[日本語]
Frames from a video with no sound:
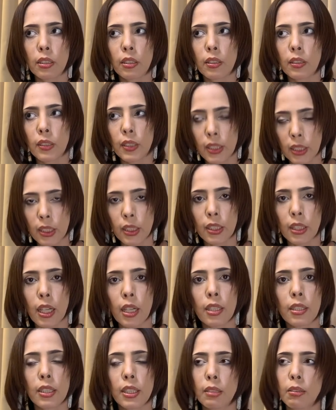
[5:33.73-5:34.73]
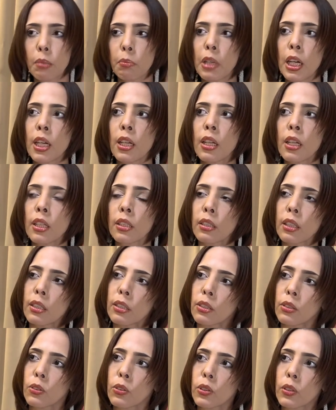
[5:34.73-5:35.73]
氏に関しては、なん
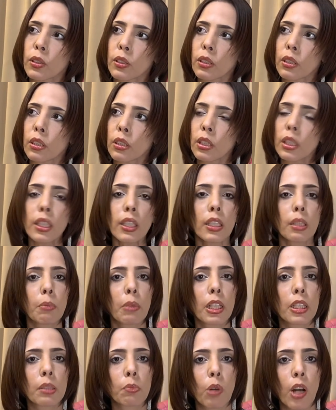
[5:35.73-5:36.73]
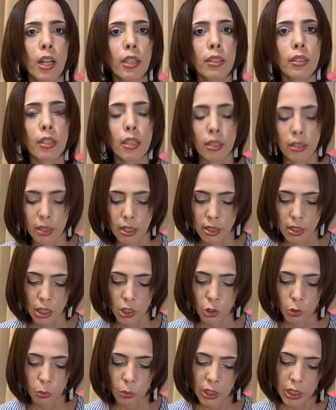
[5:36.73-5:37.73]
ていうの、いいイメージもあったんですけ
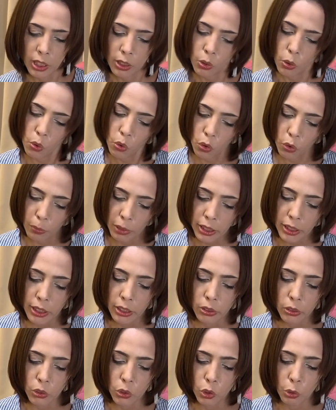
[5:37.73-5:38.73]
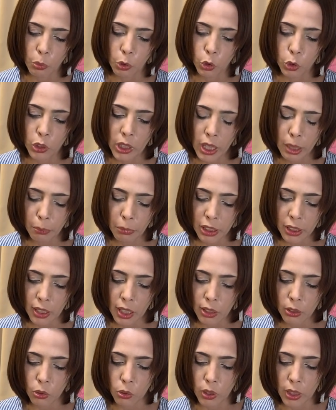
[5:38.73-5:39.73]
ども、ここまで来るともう恨
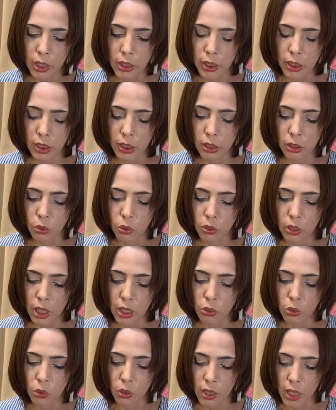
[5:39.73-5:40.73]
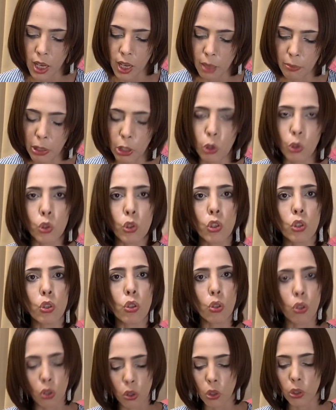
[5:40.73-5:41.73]
みなのか嫉妬なのか、この
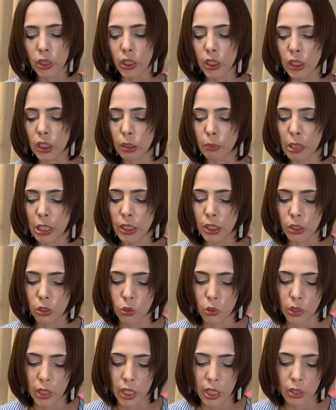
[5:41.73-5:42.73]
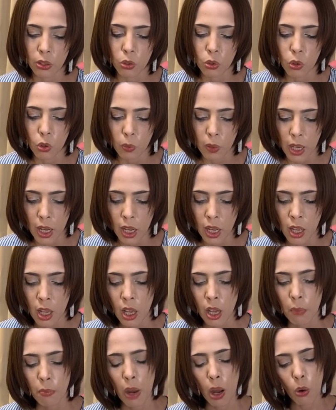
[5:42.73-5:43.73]
ところ石破氏の言動は、
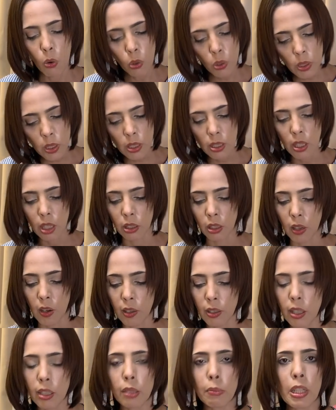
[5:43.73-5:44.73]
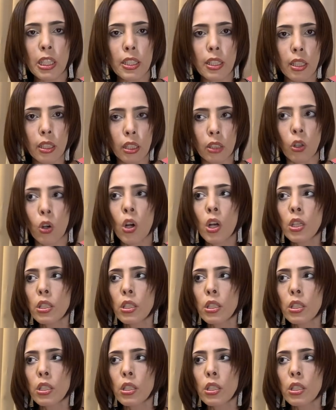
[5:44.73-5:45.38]
本心なのか分かりませんけど、